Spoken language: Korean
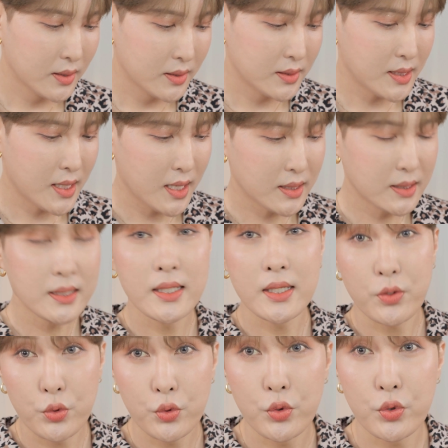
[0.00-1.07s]
자,
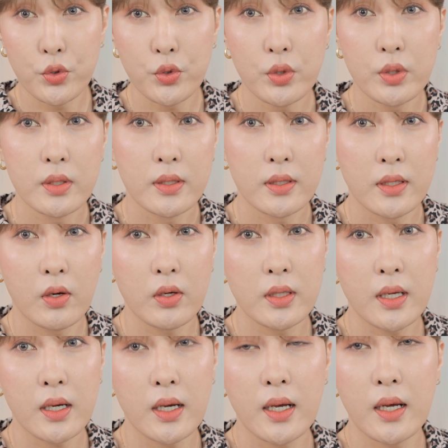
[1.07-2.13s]
그리고
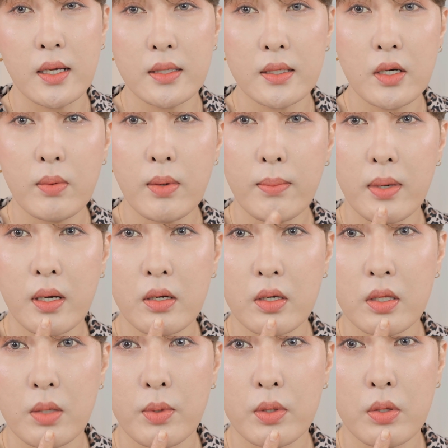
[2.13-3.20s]
여기다가 이것만 바르게
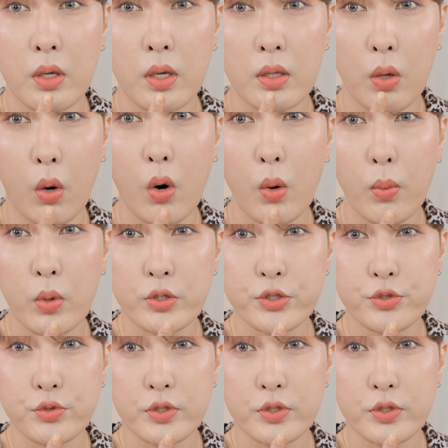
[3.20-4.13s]
되면 되게 더워 보일 수도